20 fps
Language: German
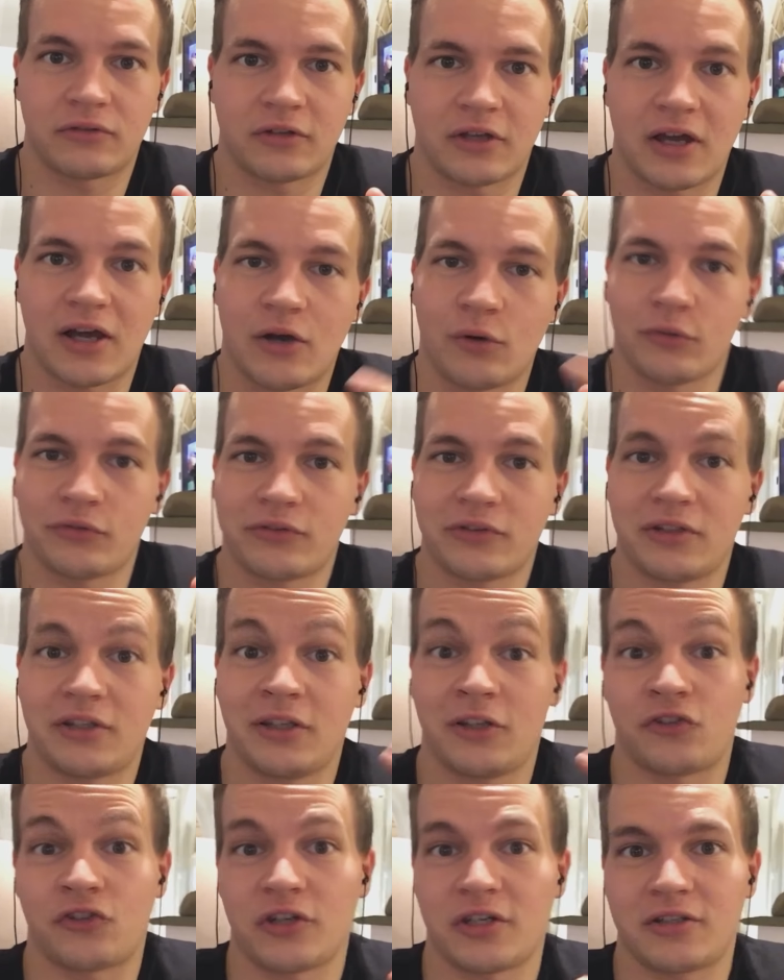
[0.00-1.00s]
Außer die
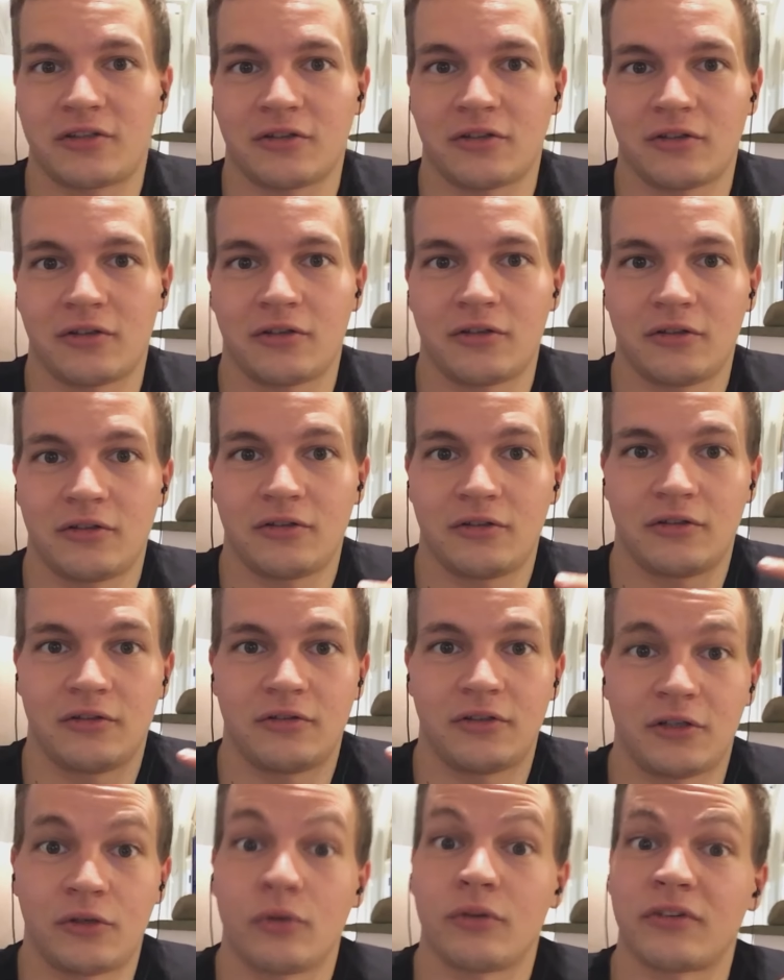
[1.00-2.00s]
Geschichte, die
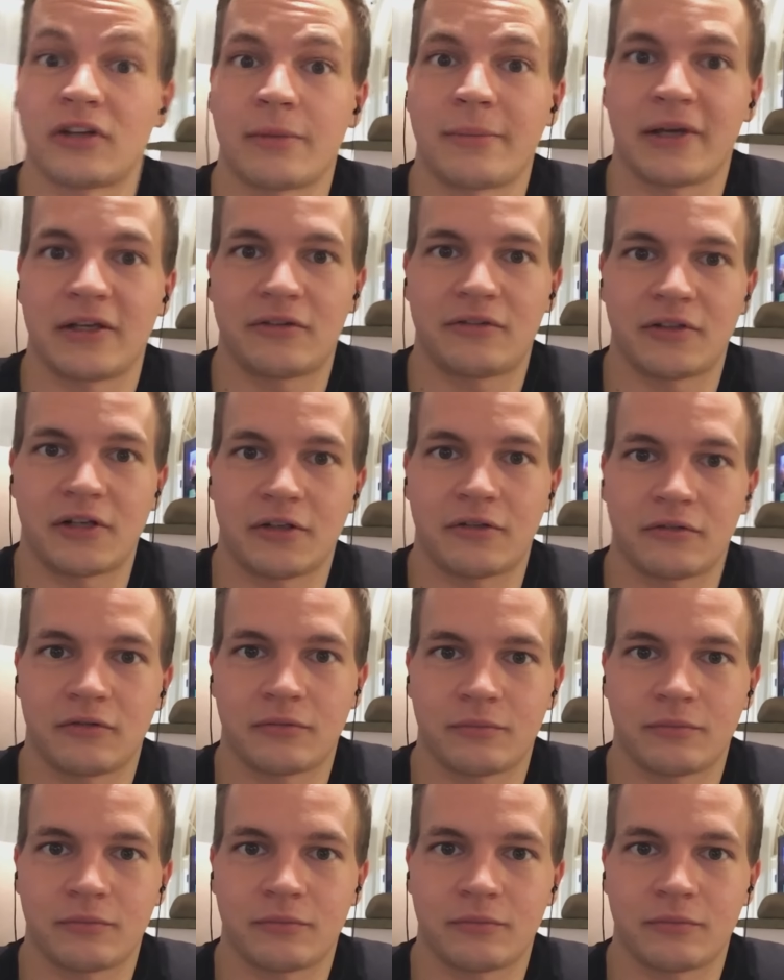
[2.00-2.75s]
du dir selber erzählst.